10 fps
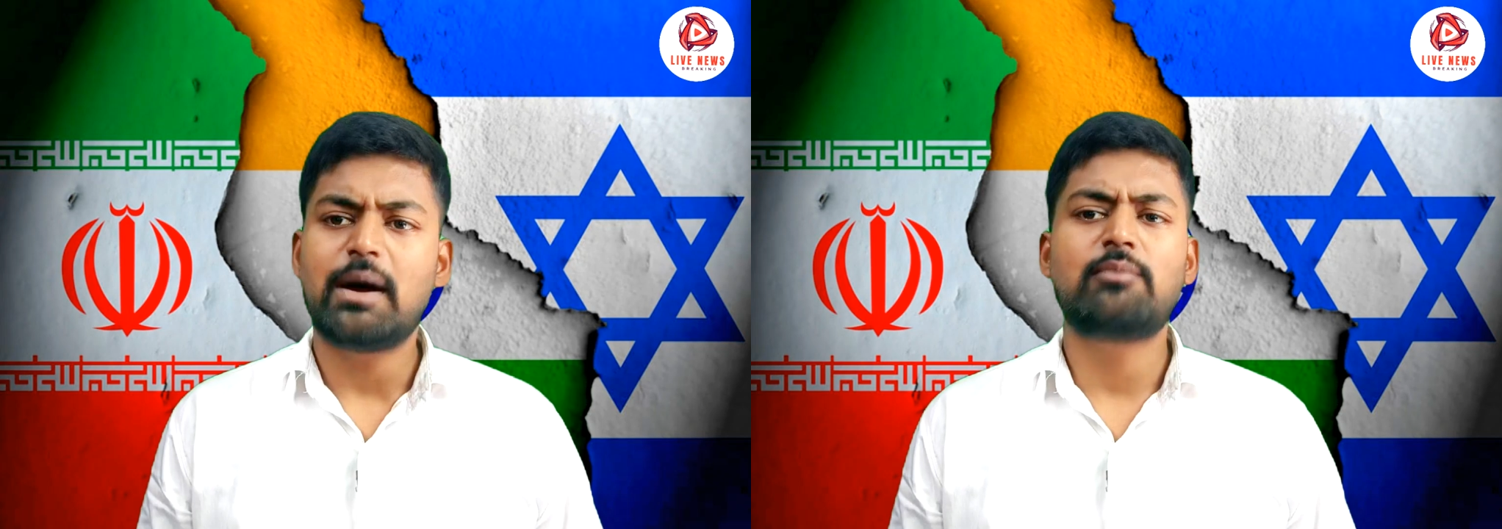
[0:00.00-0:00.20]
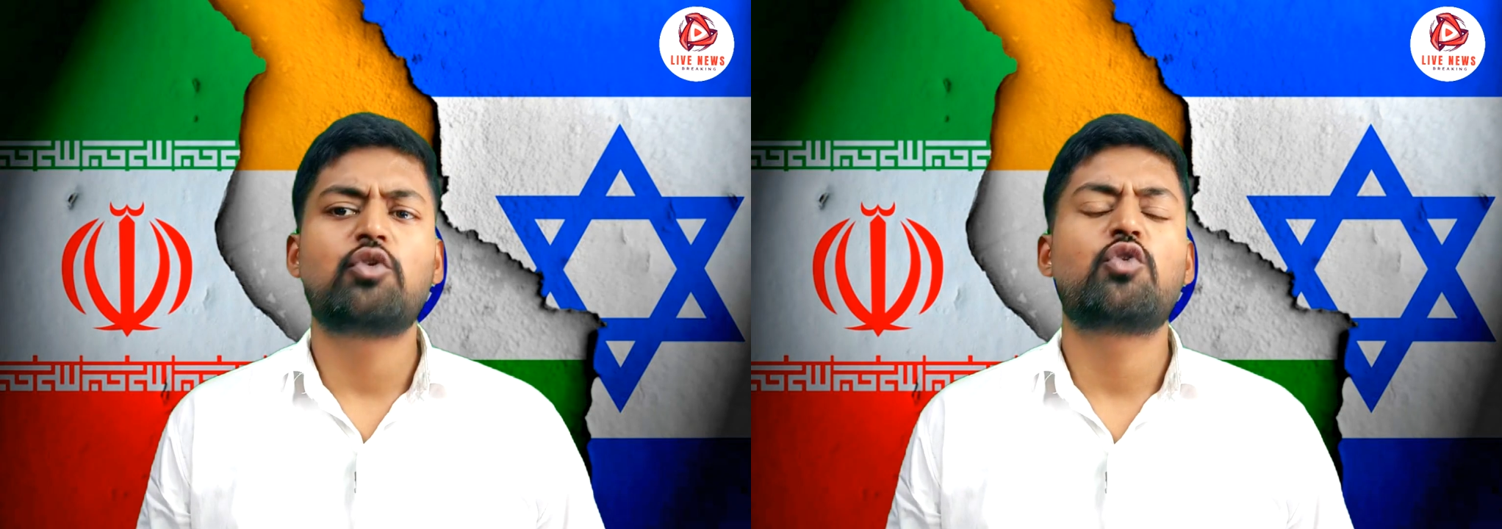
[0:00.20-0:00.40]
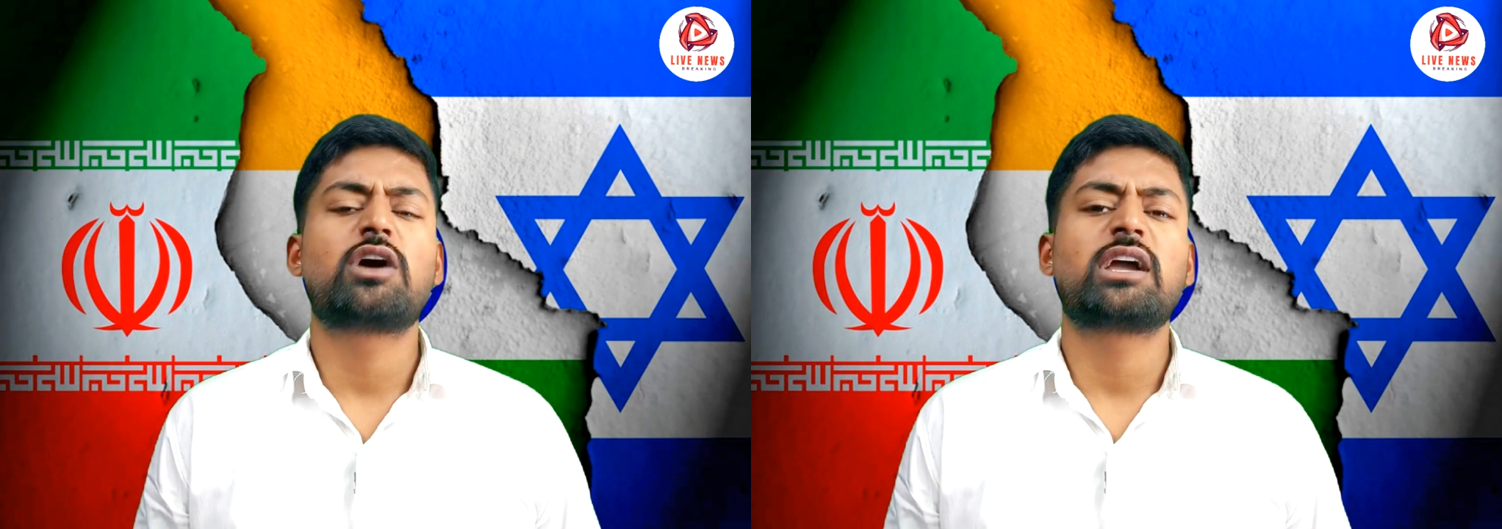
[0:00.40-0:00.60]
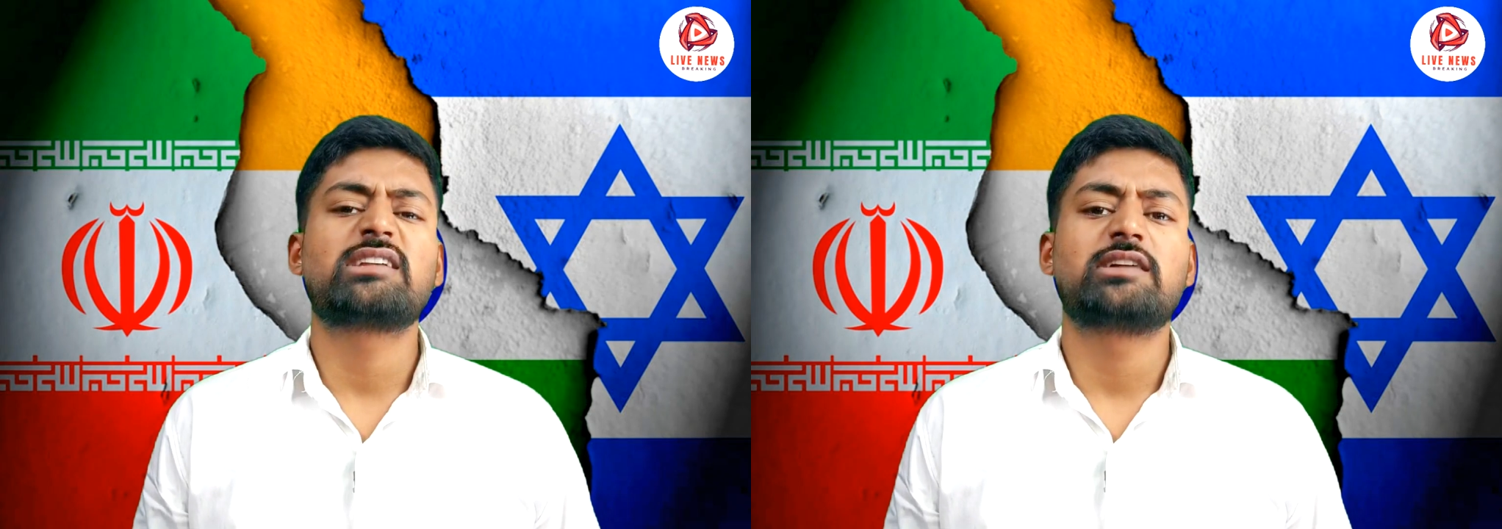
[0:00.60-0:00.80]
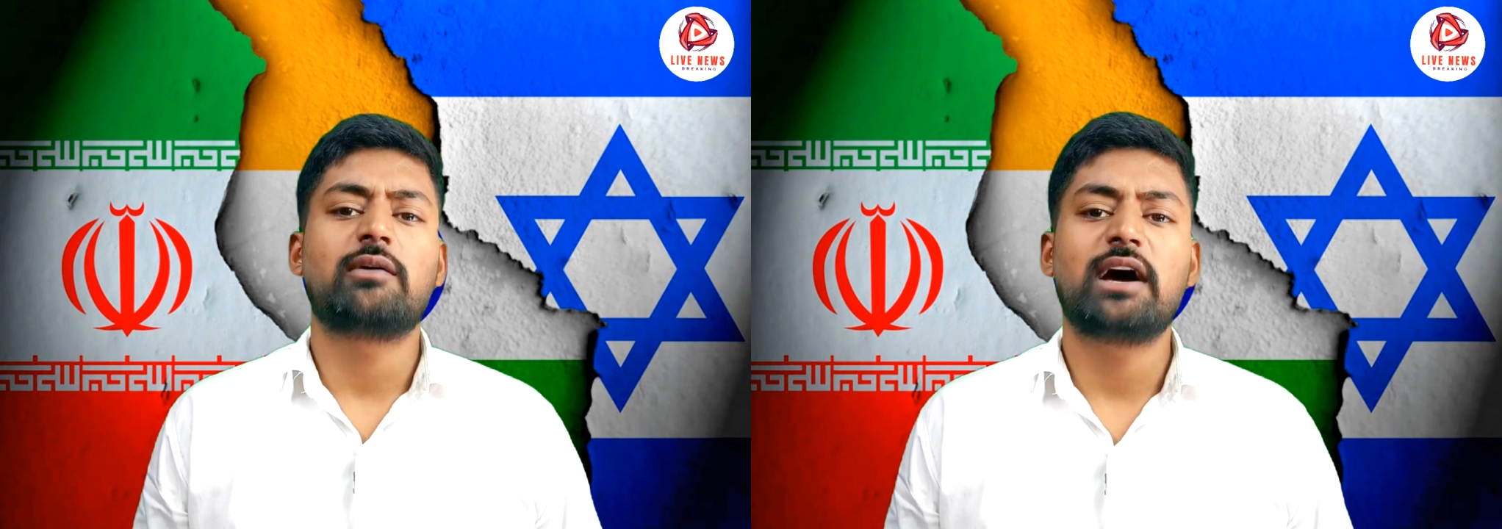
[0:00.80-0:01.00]
तमाम लोगों का
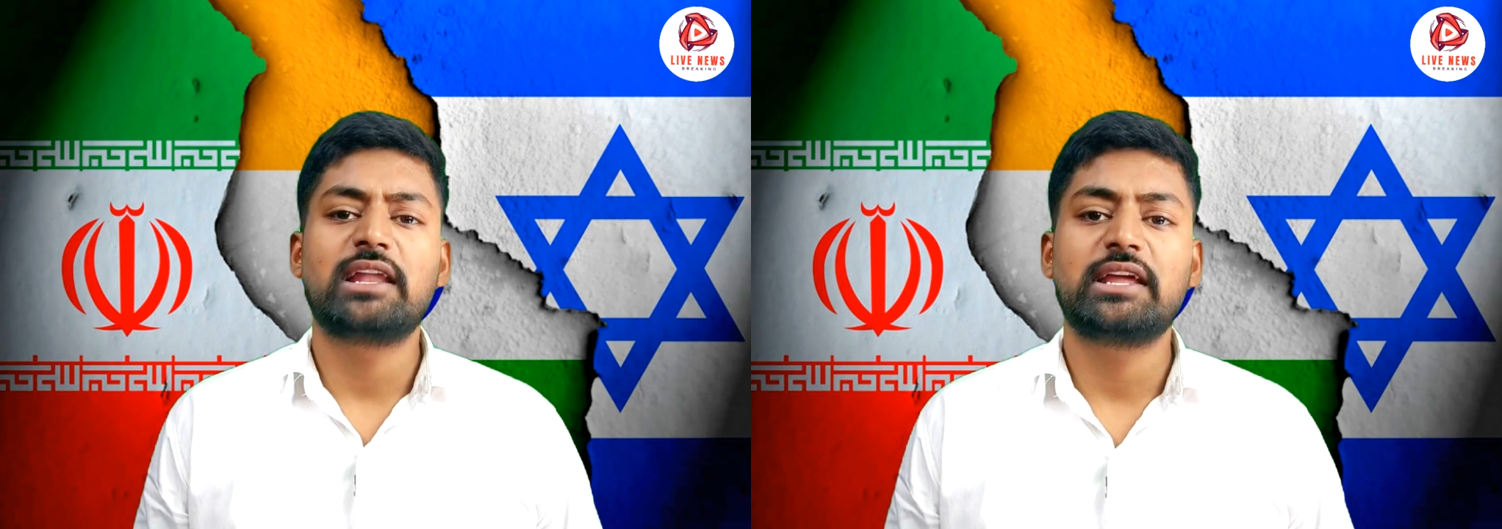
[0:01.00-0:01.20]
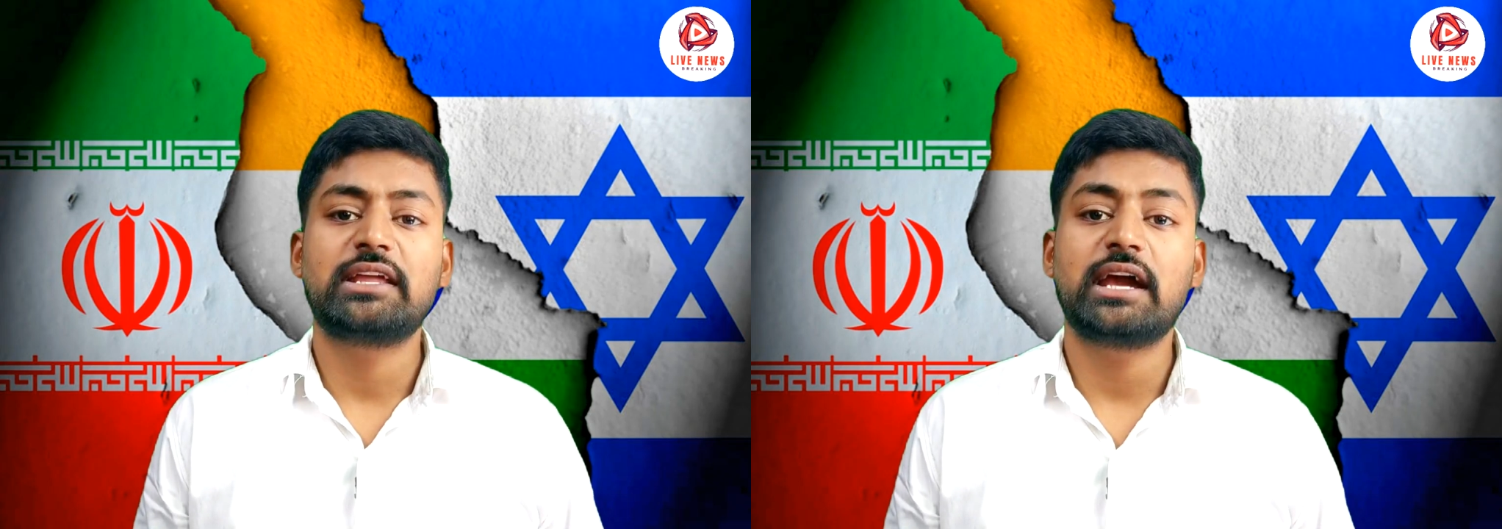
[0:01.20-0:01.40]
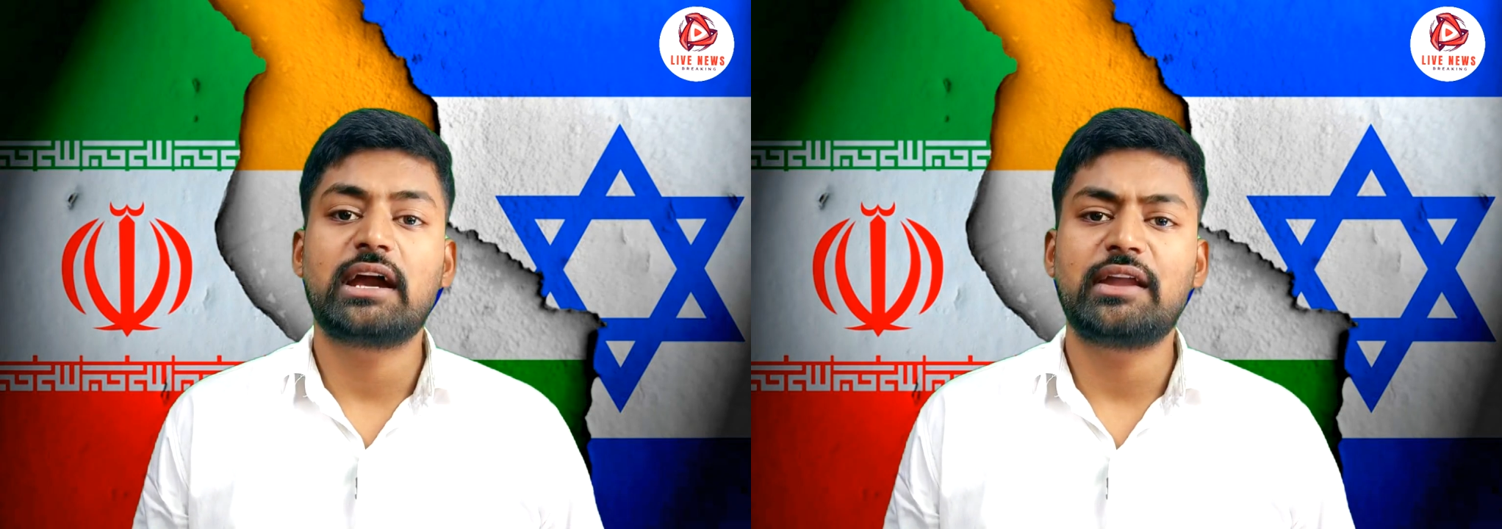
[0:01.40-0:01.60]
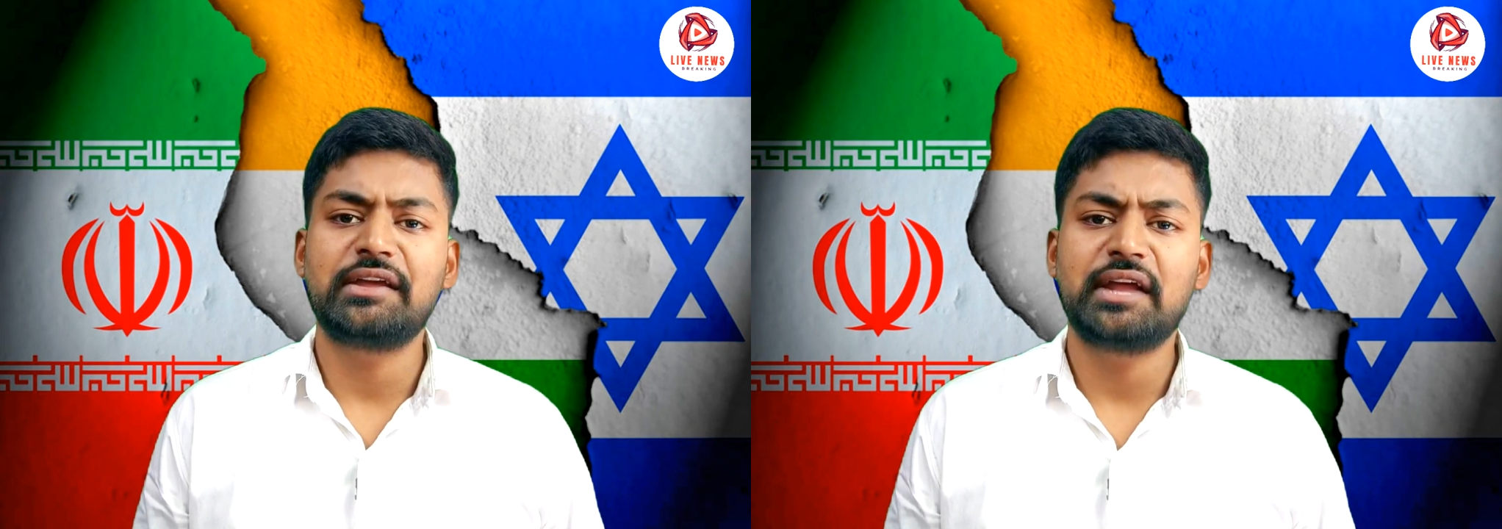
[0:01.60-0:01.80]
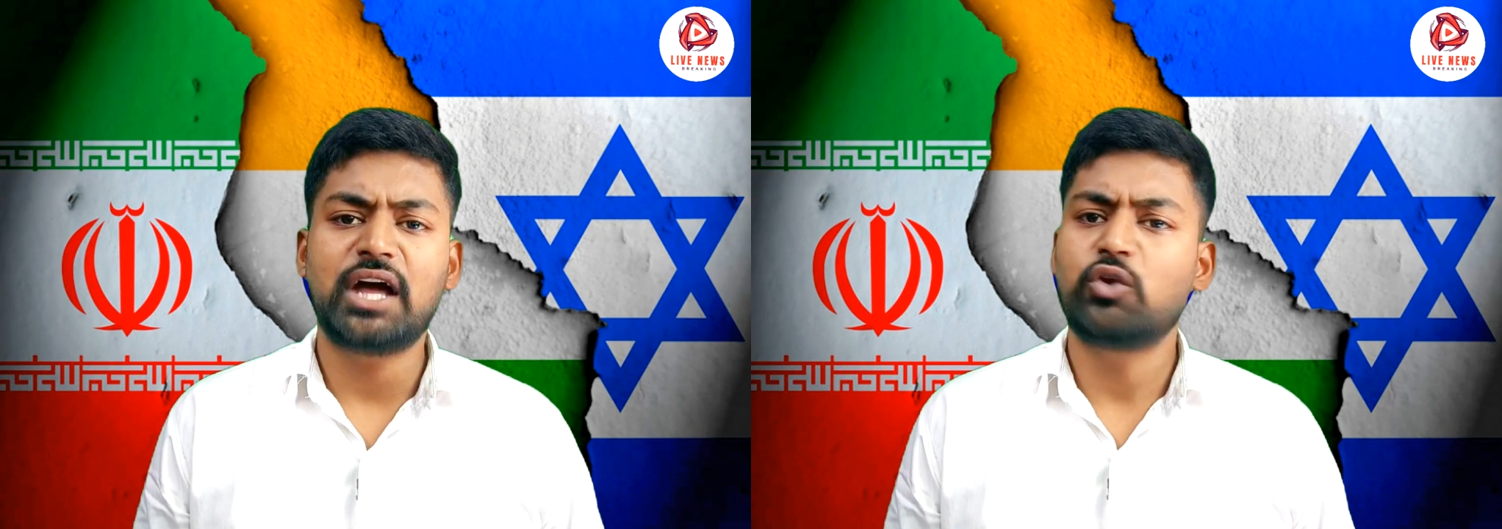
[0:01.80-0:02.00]
सवाल है कि अगर
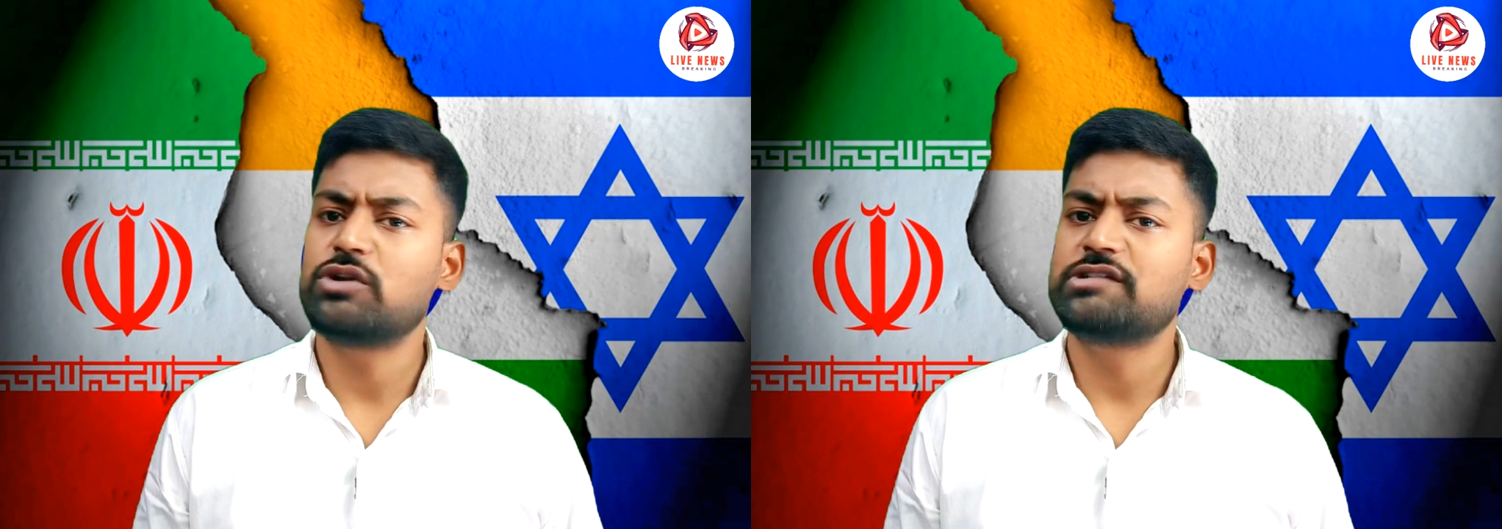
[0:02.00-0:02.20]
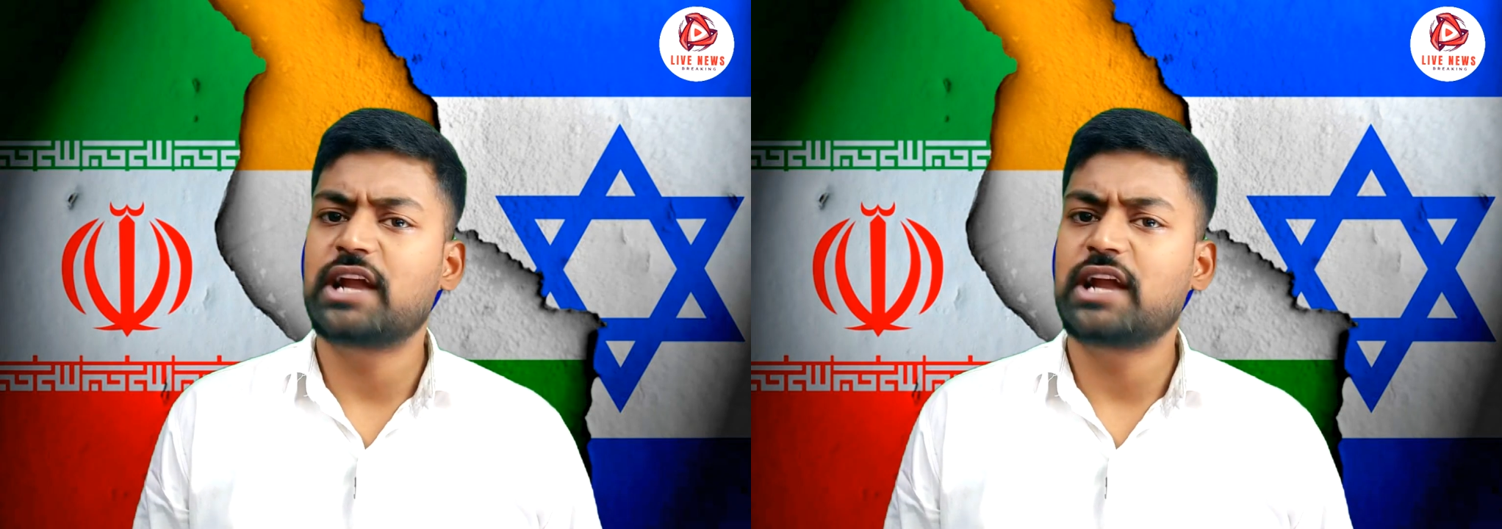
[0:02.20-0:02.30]
ईरान और